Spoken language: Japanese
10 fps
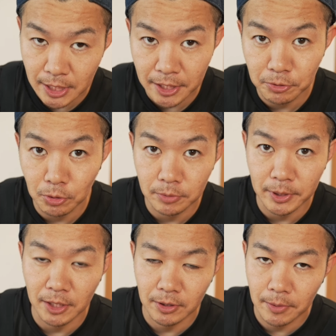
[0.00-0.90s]
チャンネル登録
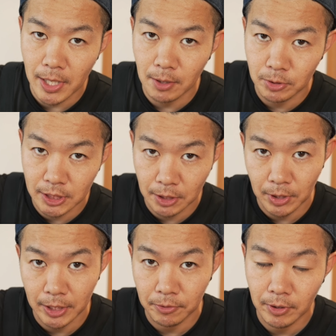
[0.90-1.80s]
まだの方は、こちら
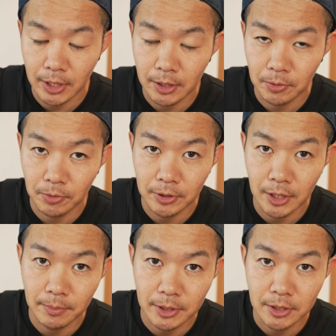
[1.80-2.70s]
のアイコンから登録で
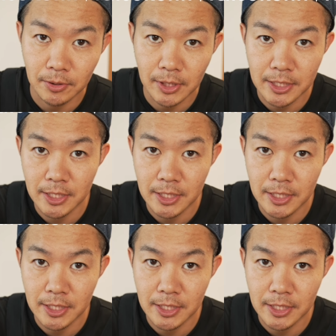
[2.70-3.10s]
きますので、